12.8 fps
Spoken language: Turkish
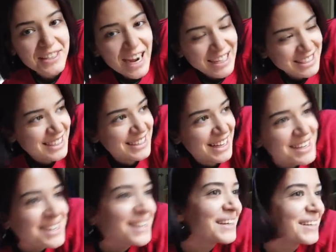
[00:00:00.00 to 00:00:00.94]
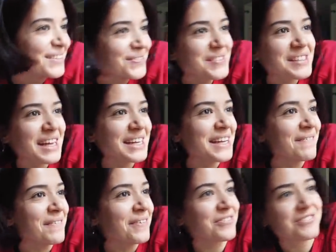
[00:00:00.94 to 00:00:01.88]
Gerçekten biz
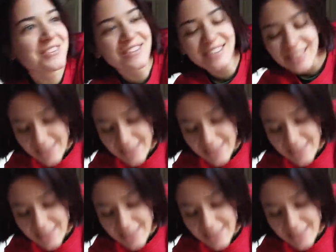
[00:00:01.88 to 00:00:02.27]
annemin fındığın